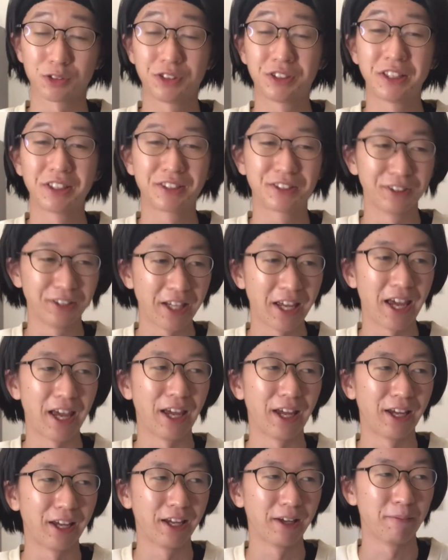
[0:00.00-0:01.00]
接
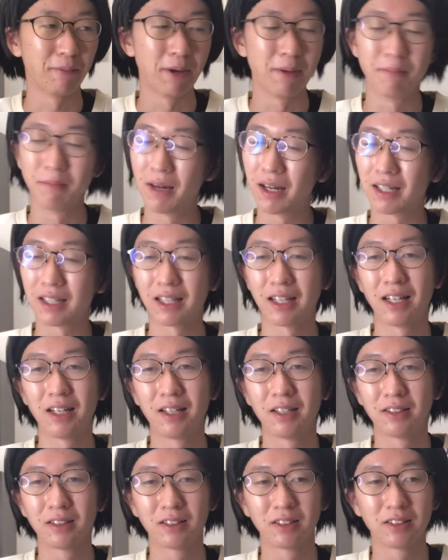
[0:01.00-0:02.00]
ね、メンバーが